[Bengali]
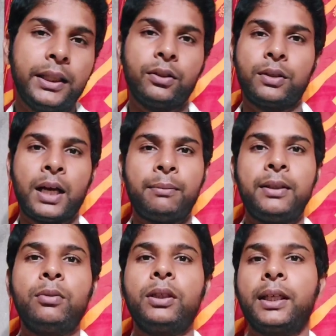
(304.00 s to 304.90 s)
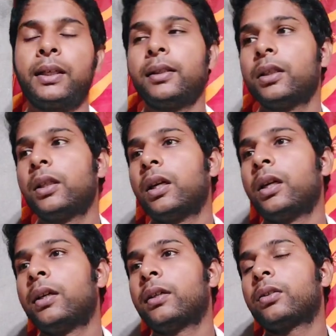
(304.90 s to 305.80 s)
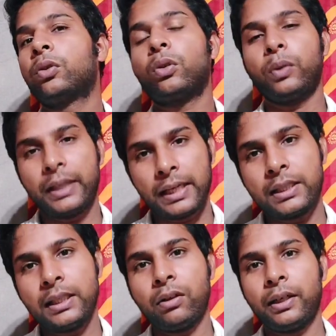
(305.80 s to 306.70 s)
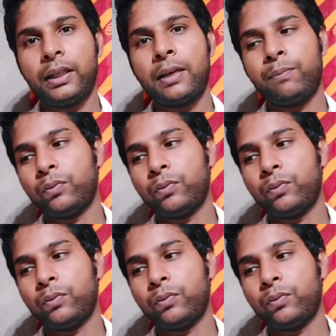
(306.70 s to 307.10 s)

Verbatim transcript: দেখো খারাপ দিক বলতে কোনো কোনো গেস্ট কী করে না